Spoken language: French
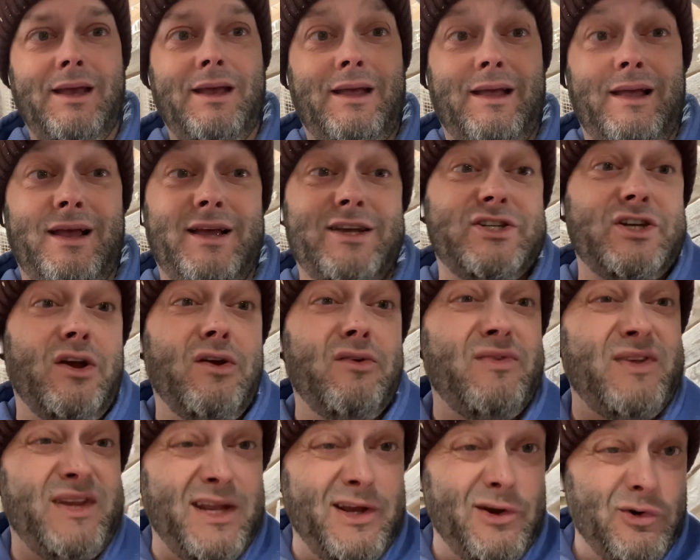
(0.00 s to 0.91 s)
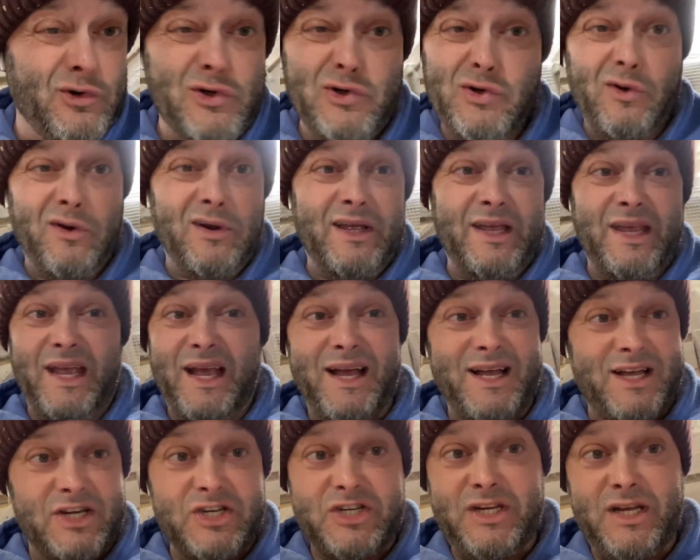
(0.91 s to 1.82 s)
Et là, j'ai une vidéo sur la
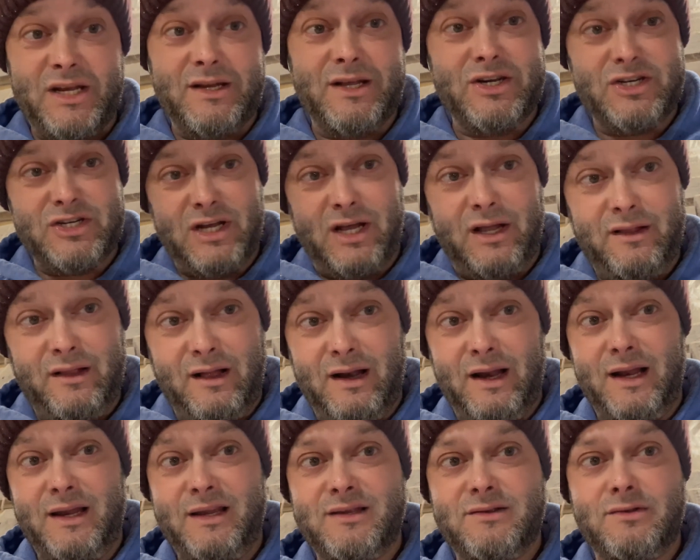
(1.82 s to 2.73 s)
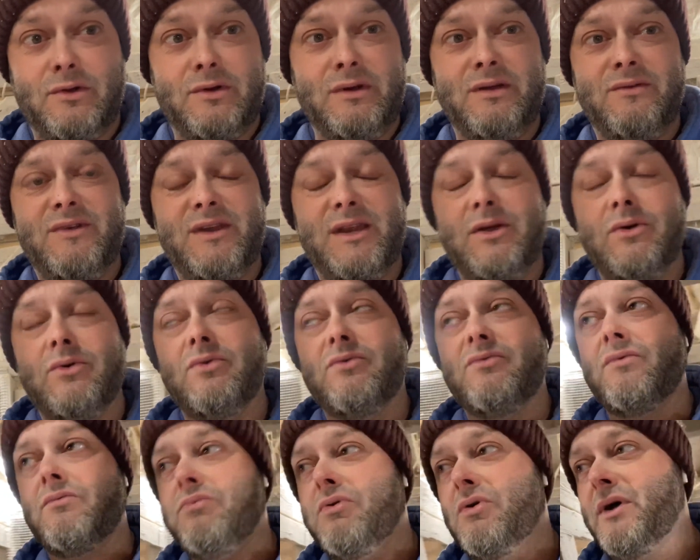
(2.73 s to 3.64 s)
hiérarchie déjà dans la liste des vidéos,
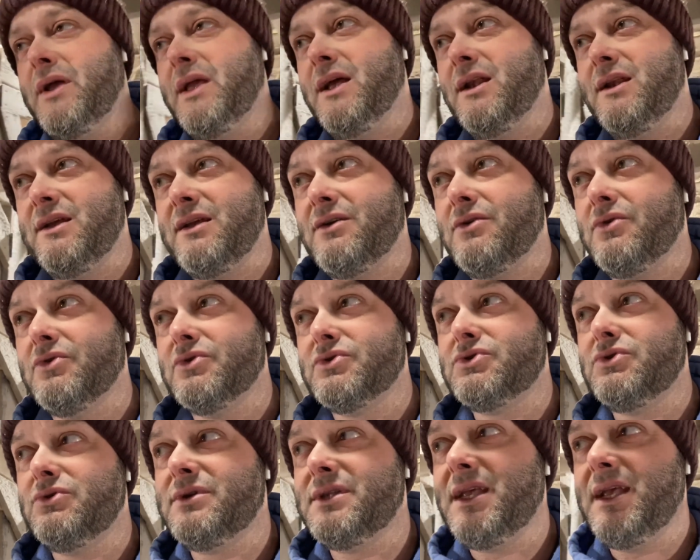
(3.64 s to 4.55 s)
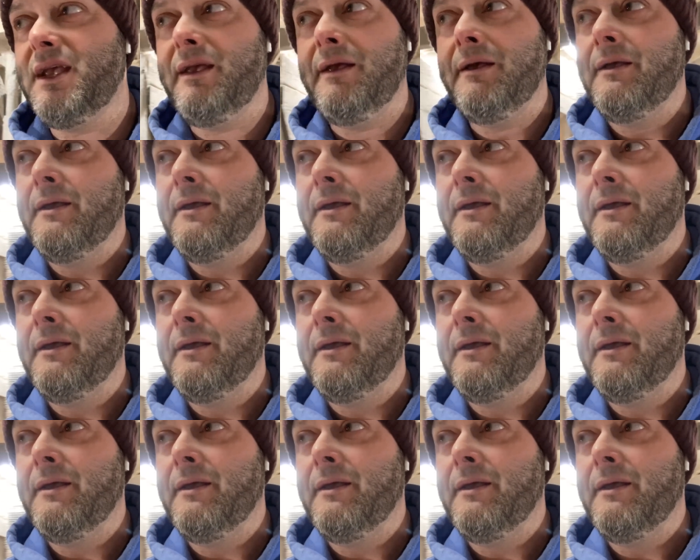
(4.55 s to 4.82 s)
vous pourrez aller consulter.